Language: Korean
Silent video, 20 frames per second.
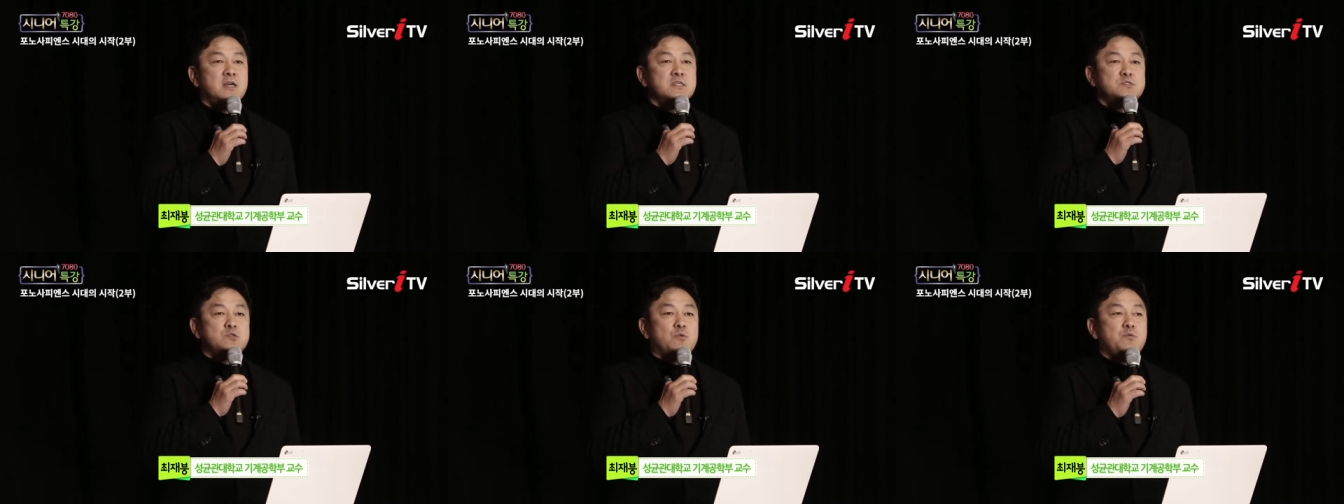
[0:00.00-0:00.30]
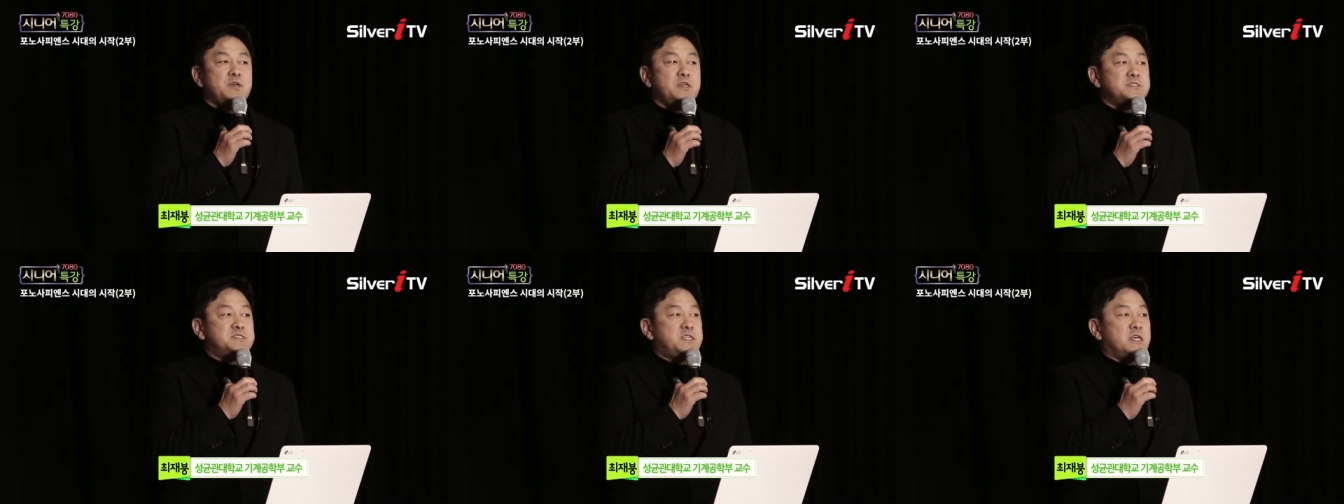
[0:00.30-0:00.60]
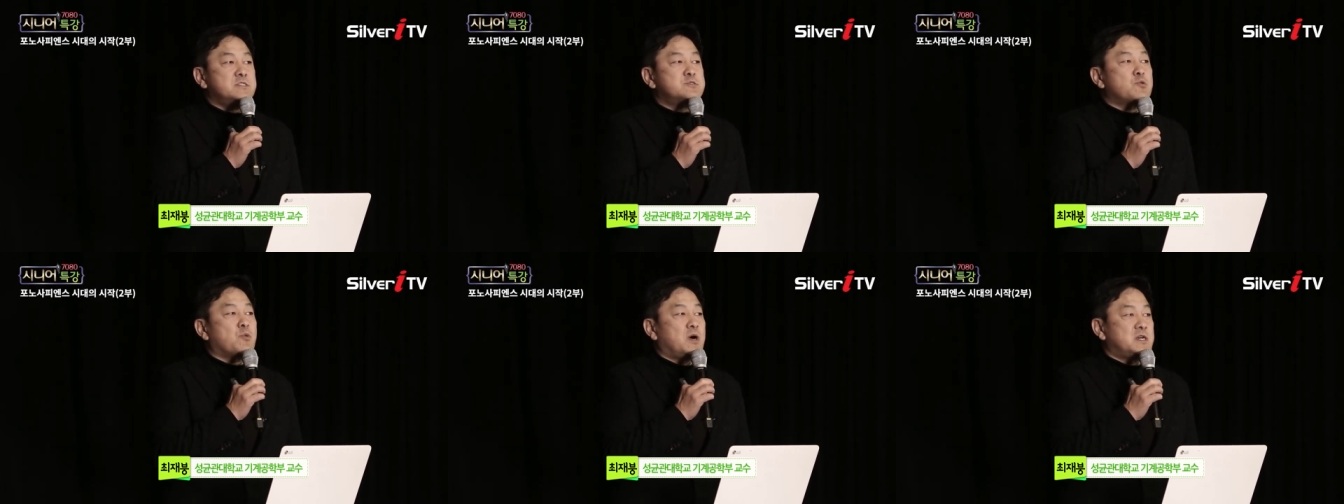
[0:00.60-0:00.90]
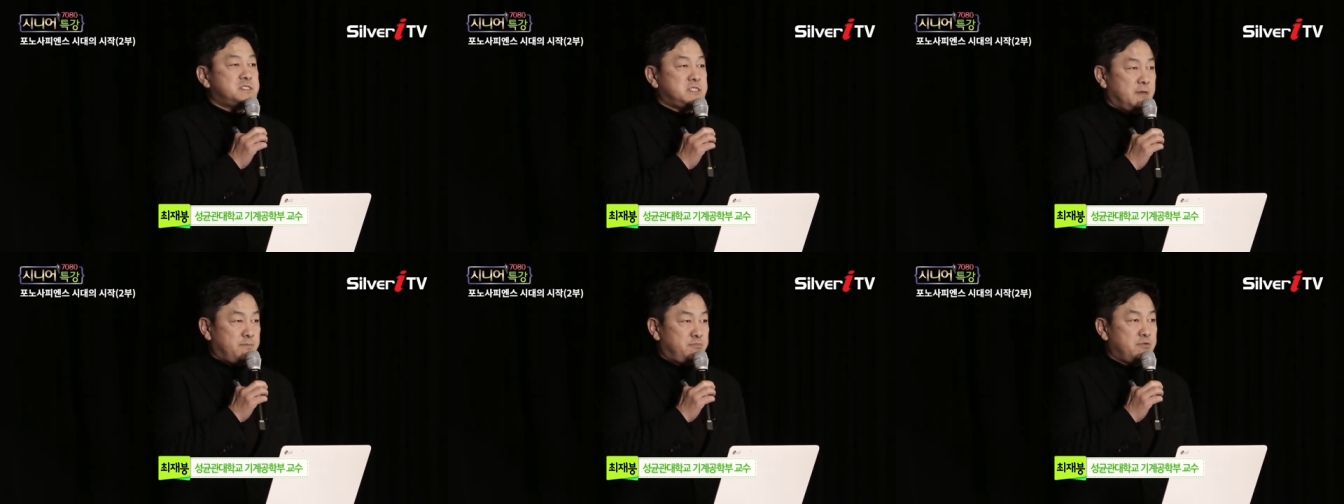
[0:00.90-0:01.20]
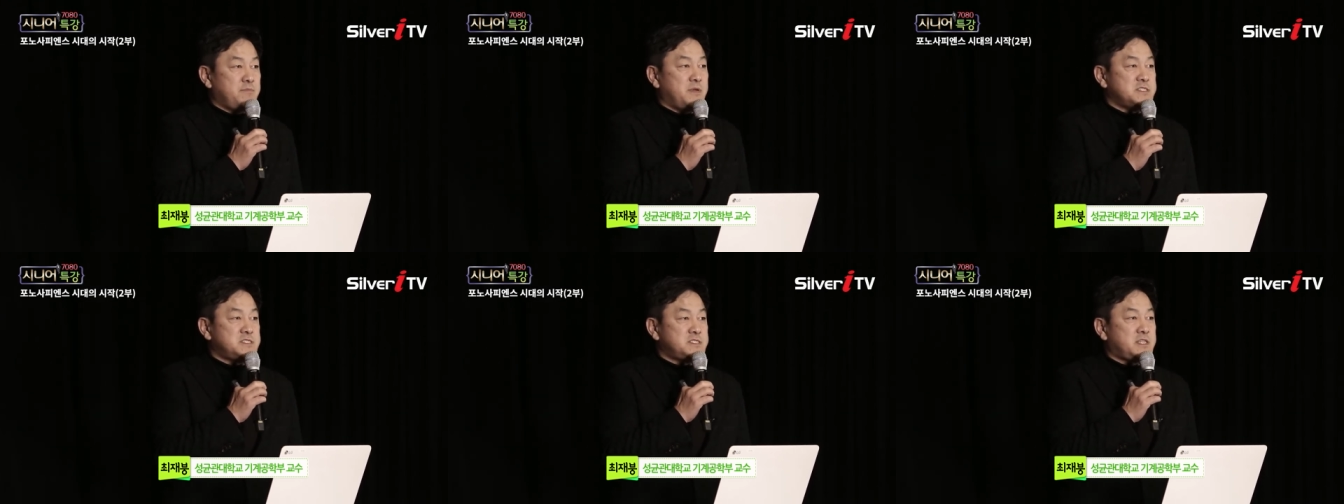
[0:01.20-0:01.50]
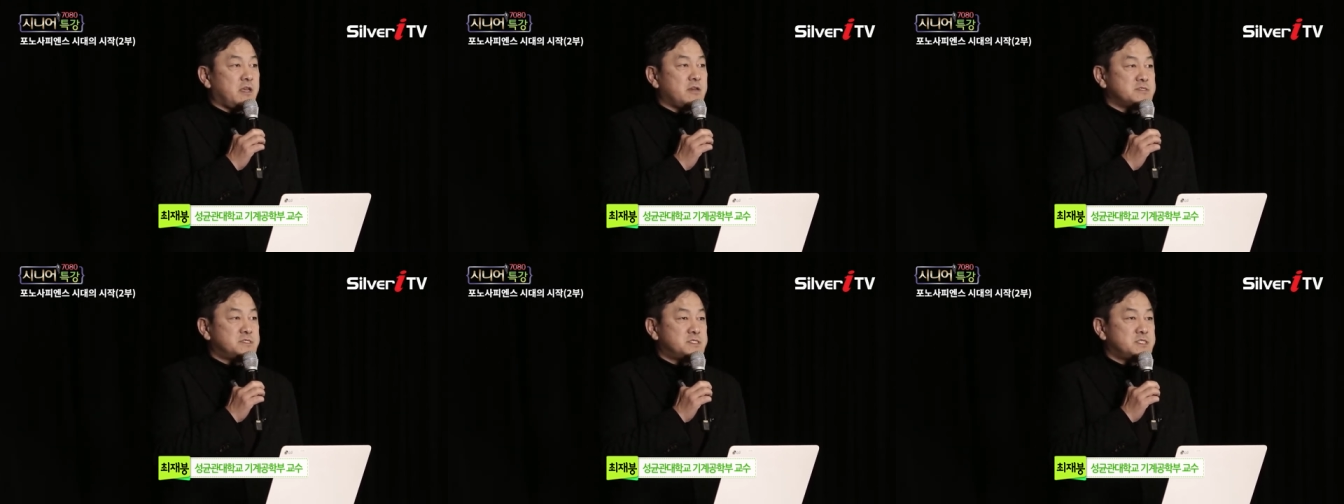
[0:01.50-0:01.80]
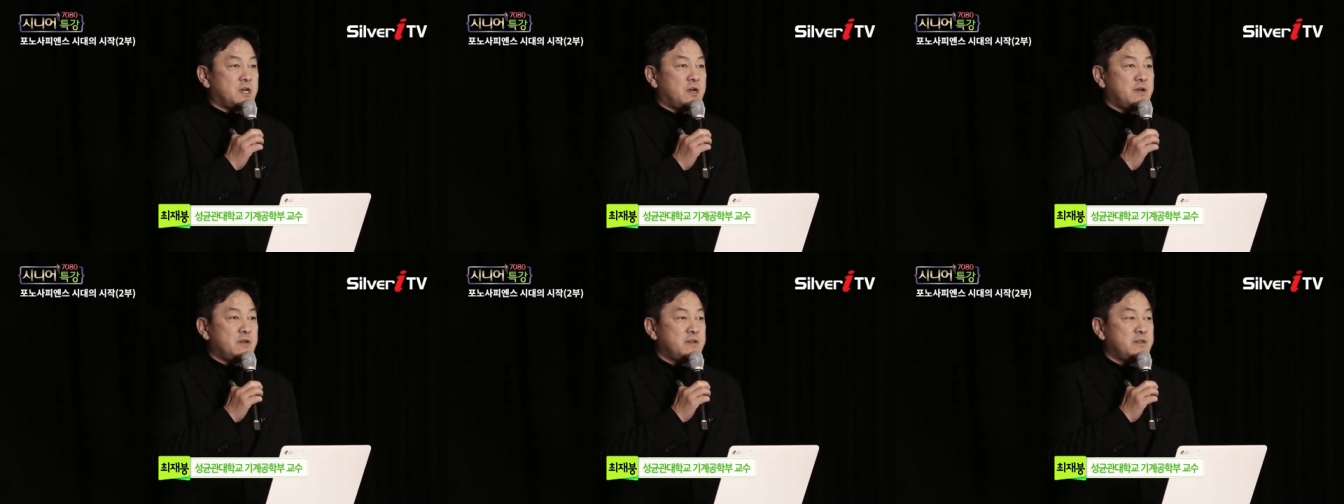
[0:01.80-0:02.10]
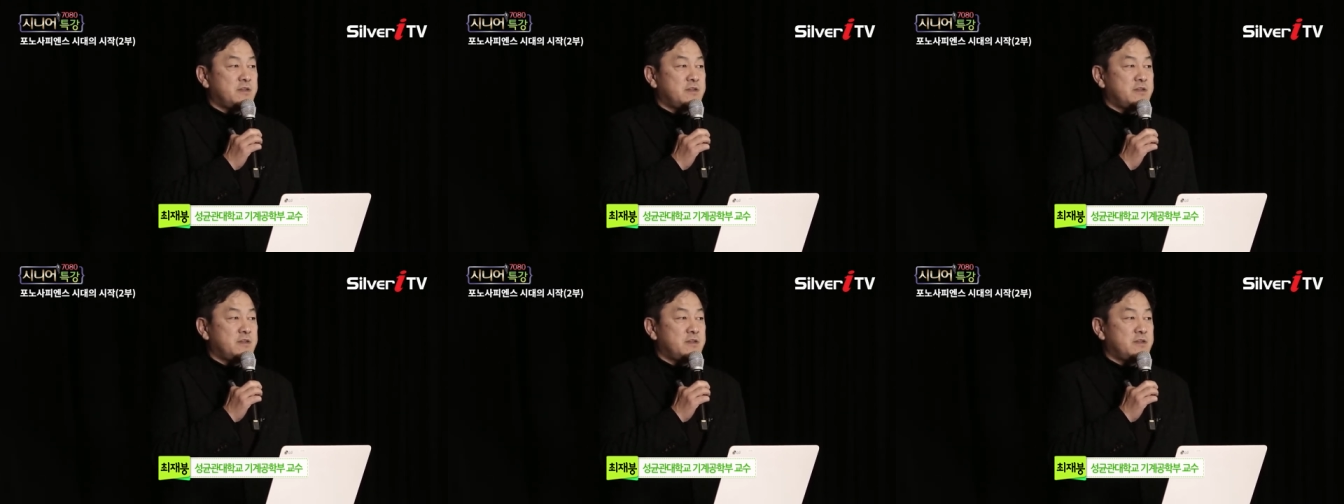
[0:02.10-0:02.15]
소위 제조와 제품의 시대였죠.